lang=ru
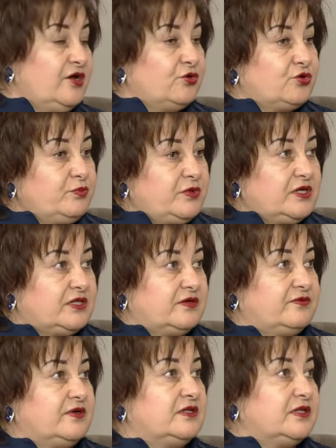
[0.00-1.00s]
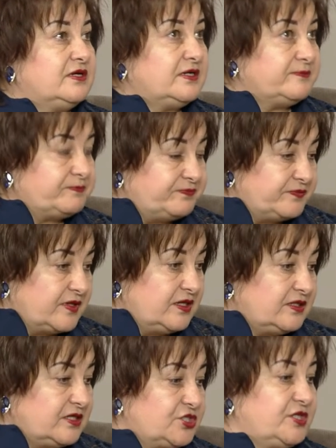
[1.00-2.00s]
Кроме этого, на
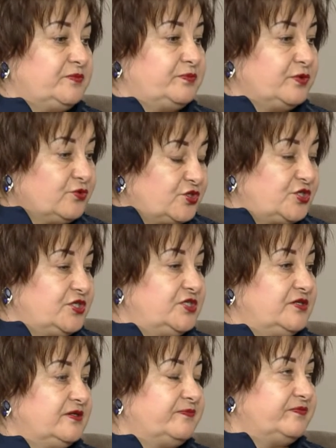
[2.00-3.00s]
этой же площади,